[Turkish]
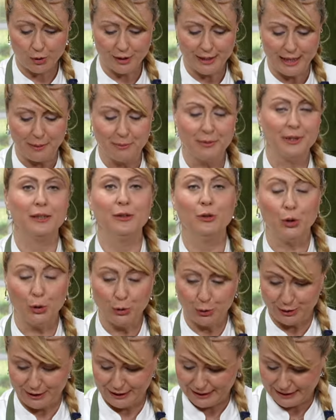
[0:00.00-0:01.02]
önemli. Ne
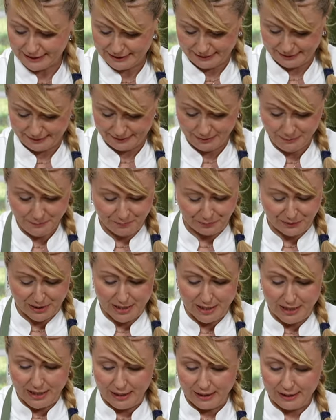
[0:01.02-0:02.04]
olur dikkat edin.
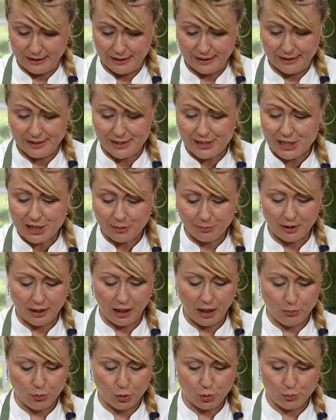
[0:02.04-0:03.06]
Ee, şimdi
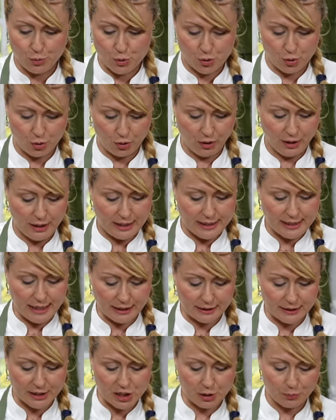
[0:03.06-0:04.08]
hamurumuzu
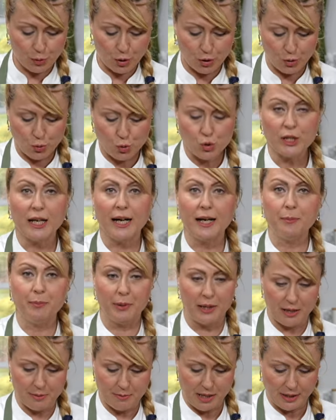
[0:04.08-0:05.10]
yaklaşık böyle üçer
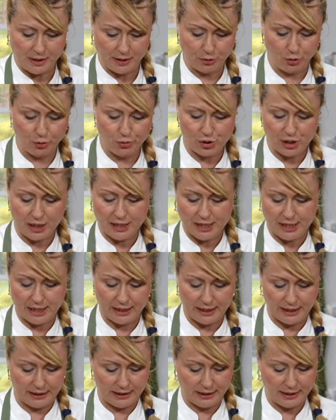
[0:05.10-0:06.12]
parmak olacak
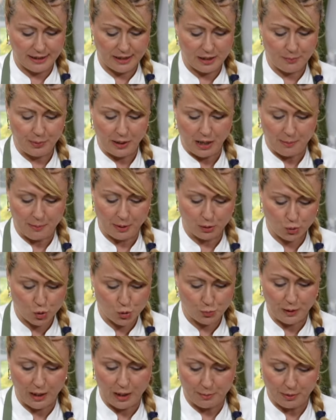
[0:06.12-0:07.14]
şekilde, iki parmak,
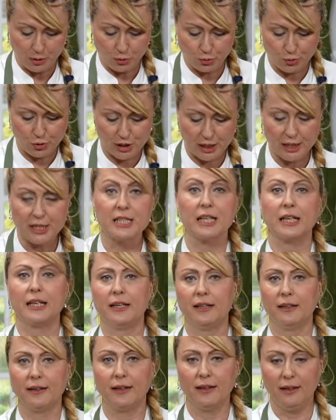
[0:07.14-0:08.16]
üç parmak olacak
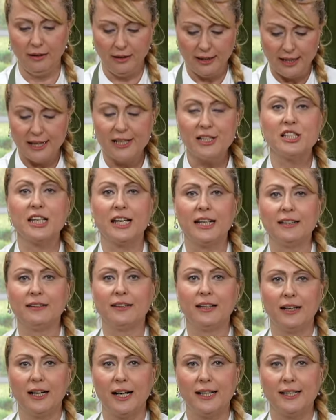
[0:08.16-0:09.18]
şekilde
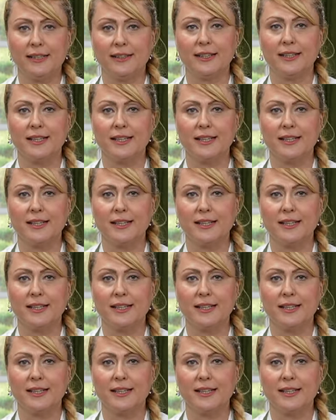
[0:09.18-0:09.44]
şeritler halinde